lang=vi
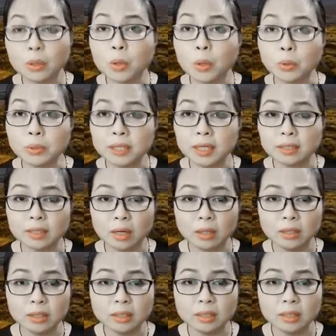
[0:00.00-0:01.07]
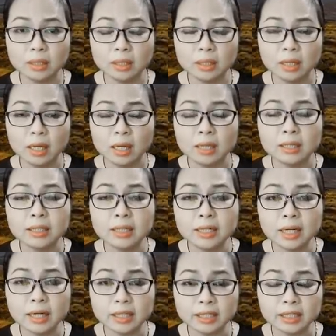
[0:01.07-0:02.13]
Cổ nhân nói,
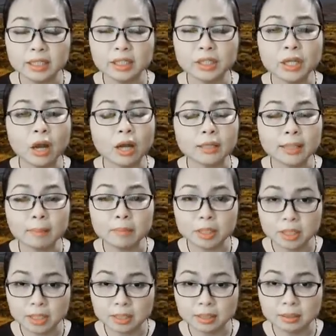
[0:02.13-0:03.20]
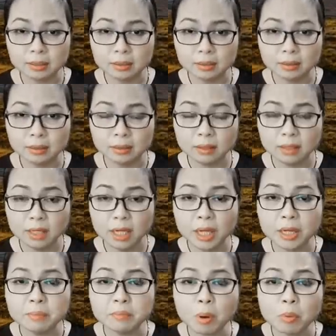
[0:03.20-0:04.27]
lời do tâm sinh.
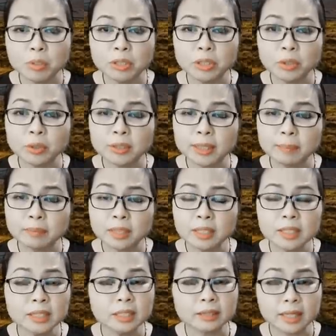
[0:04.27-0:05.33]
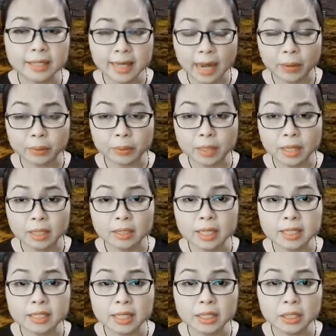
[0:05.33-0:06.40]
Một người có tâm tính như thế nào
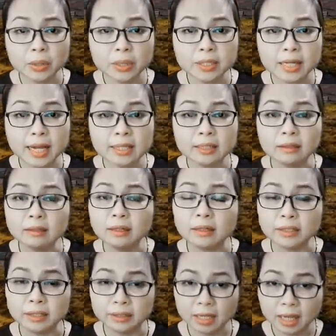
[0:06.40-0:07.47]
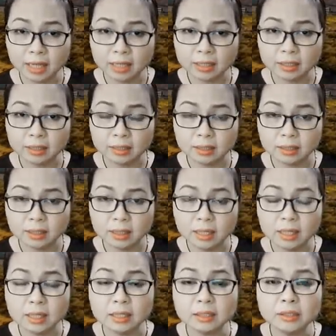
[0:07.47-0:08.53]
thì sẽ nói ra những lời như thế
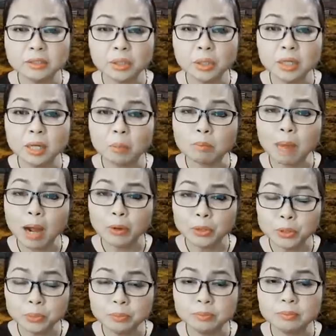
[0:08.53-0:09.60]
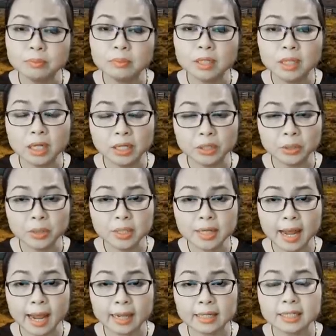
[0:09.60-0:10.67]
người có lòng bao dung, lời nói
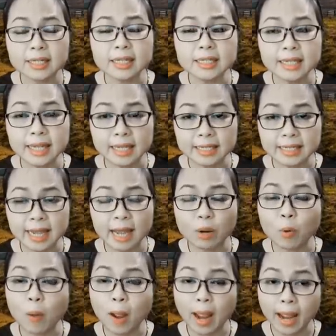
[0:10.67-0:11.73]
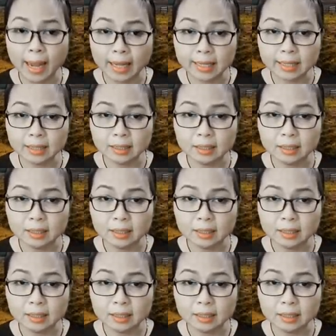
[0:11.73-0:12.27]
ra sẽ nhẹ nhàng hòa ái.